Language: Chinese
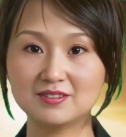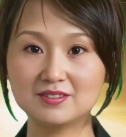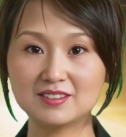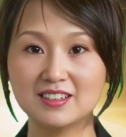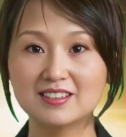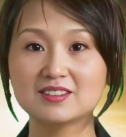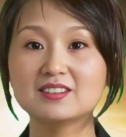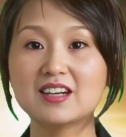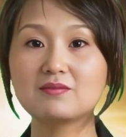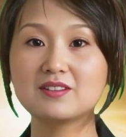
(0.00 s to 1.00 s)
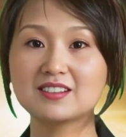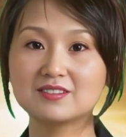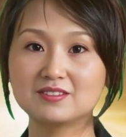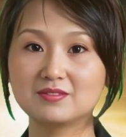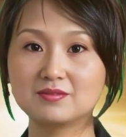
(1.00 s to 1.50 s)
导致台湾国
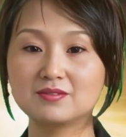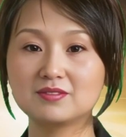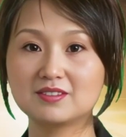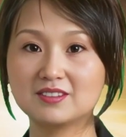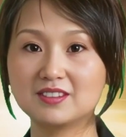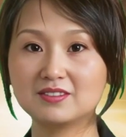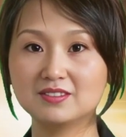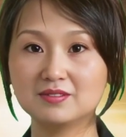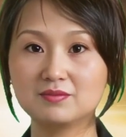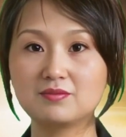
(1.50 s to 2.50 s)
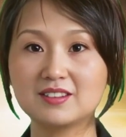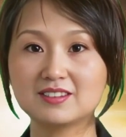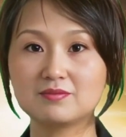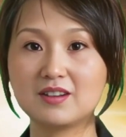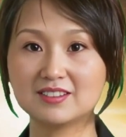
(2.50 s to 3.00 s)
防部第一次发出国
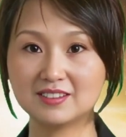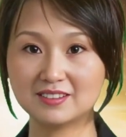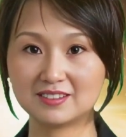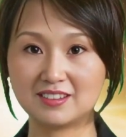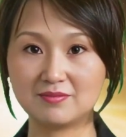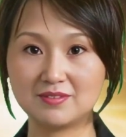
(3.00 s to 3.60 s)
家级警报。